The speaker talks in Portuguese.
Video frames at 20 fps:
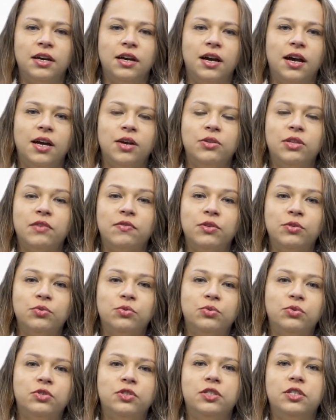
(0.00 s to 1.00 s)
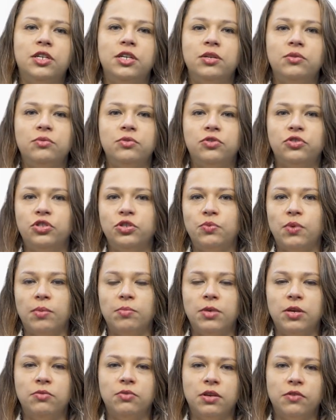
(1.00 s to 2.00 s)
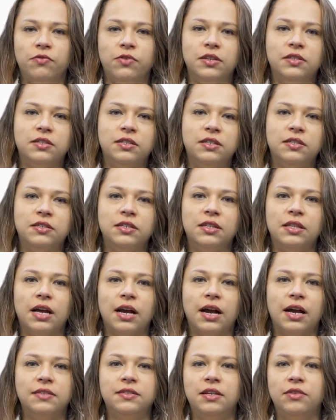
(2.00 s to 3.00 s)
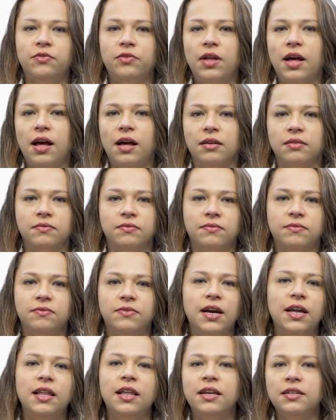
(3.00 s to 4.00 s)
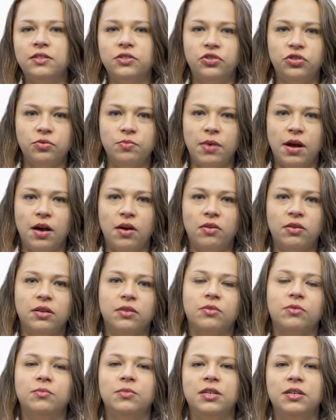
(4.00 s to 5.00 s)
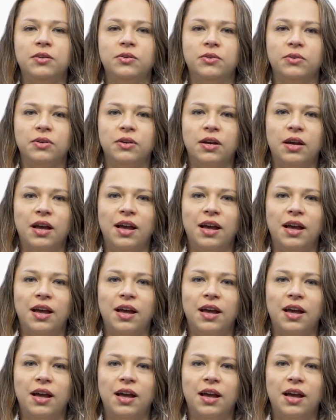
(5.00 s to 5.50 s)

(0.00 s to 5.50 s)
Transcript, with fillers: Aí eu estava no cursinho e tinha um amigo que fazia Santa Casa, ele falou: ah, vai lá assistir uma aula comigo.